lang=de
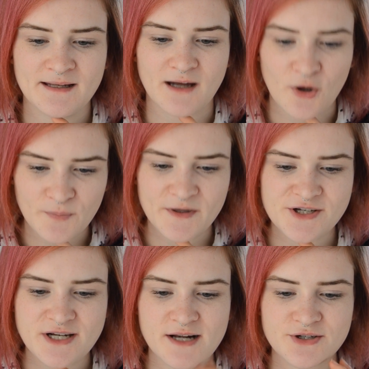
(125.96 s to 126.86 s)
auch bei
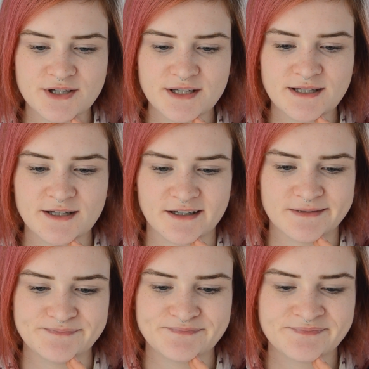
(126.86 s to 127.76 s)
Stahlstich.
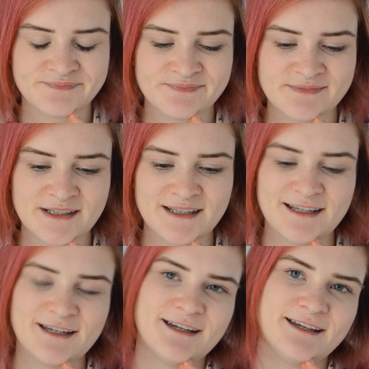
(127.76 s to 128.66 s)
Ähm,
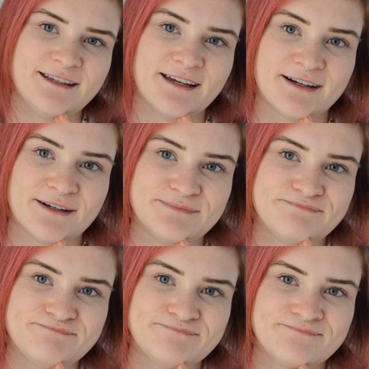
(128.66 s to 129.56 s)
ja,
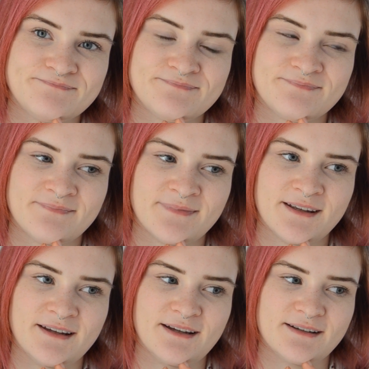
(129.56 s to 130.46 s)

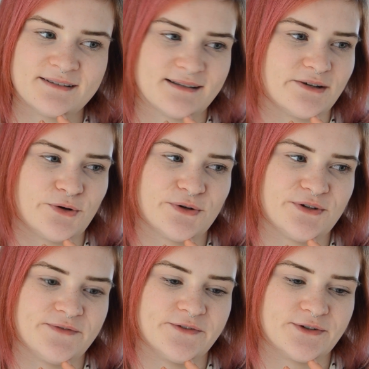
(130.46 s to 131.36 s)
das tat auch
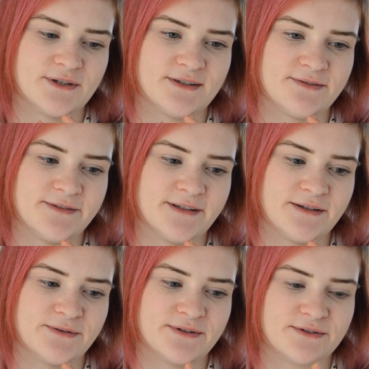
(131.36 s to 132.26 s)
nicht wirklich
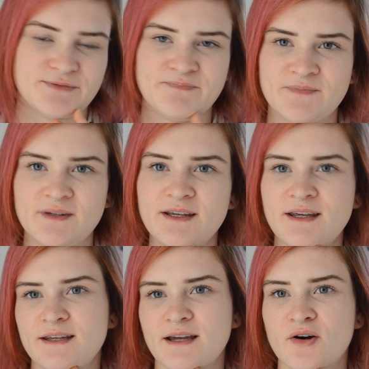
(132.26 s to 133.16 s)
weh und
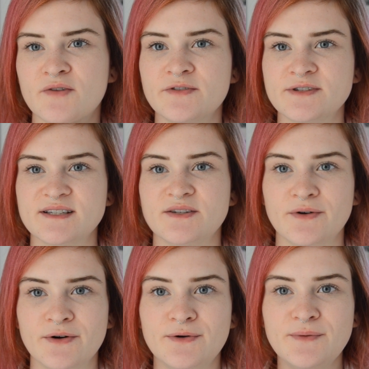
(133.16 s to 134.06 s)
ja, auch 40
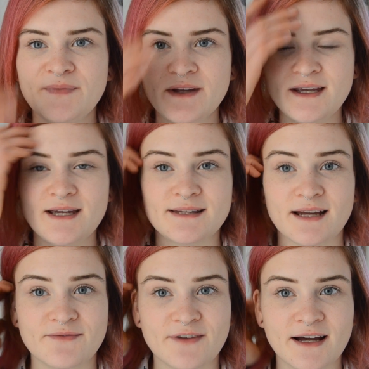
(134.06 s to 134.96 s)
Euro.
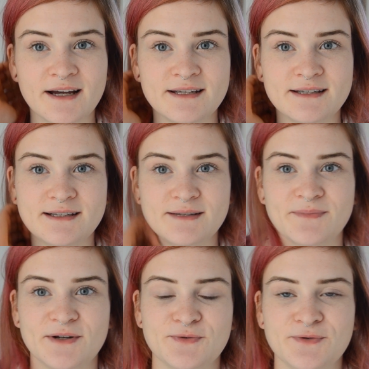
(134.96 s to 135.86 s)
Dann war ich in
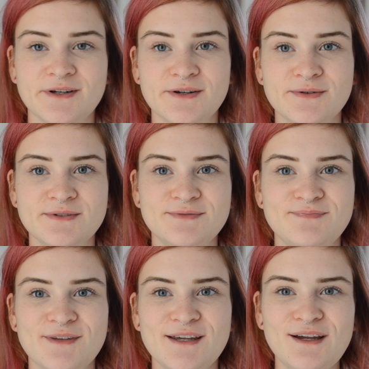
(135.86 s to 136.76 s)
Bad Oeynhausen.
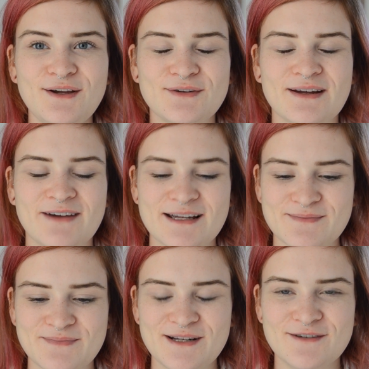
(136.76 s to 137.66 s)
Und da war ich
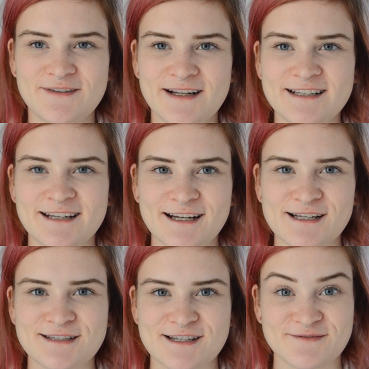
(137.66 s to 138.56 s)
in Bielefeld. Nein,
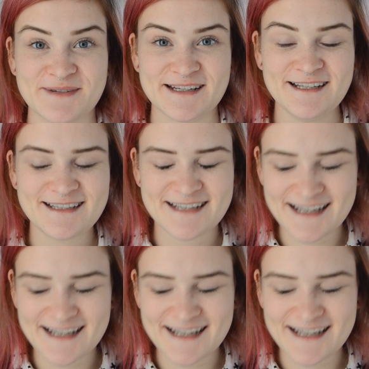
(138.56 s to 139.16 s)
das darf man nicht.